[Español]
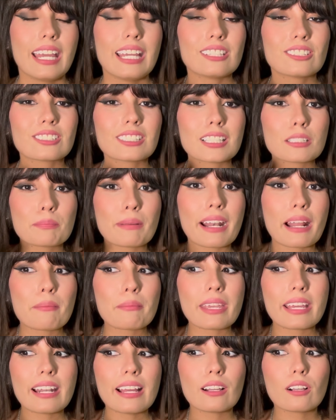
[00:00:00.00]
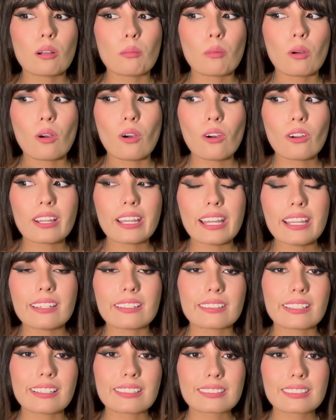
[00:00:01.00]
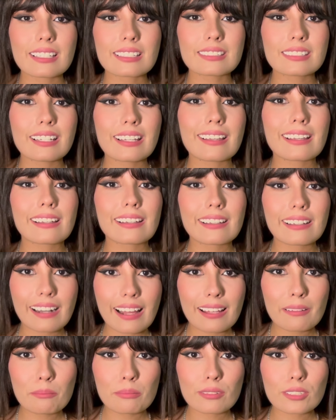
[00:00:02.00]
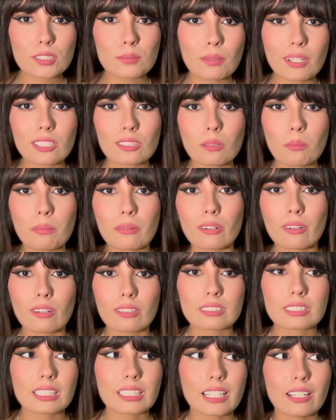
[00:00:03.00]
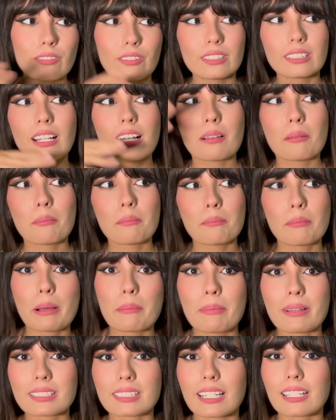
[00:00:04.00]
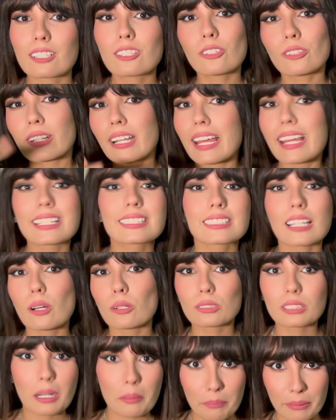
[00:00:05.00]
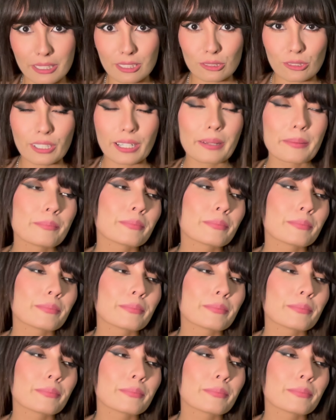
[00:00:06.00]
Entonces para mí era como, ok, está este gran prospecto, pero sé que al final va a pasar con esta otra persona.